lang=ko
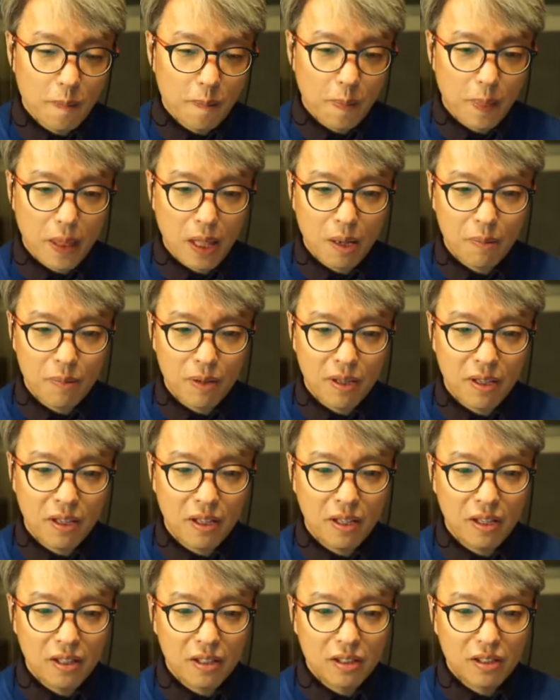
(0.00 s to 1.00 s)
그
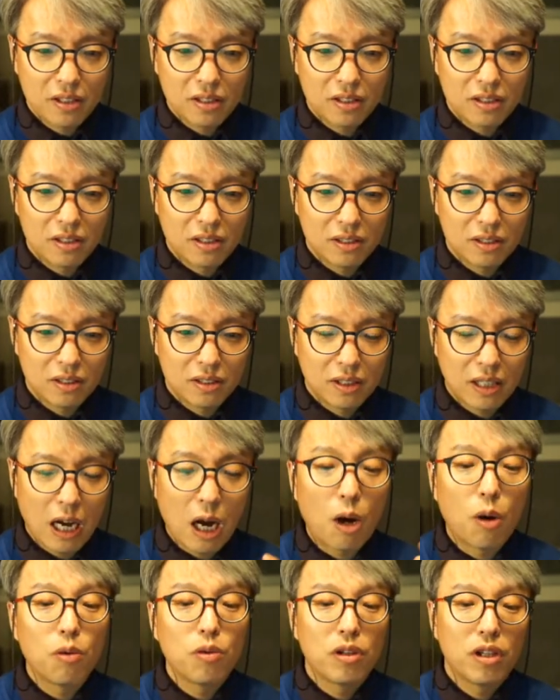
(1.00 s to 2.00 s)
다음에 어,
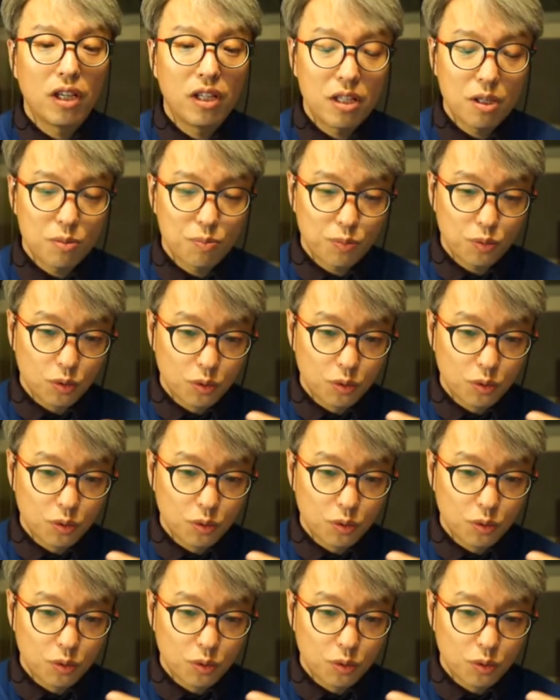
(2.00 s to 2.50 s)
가운데 이제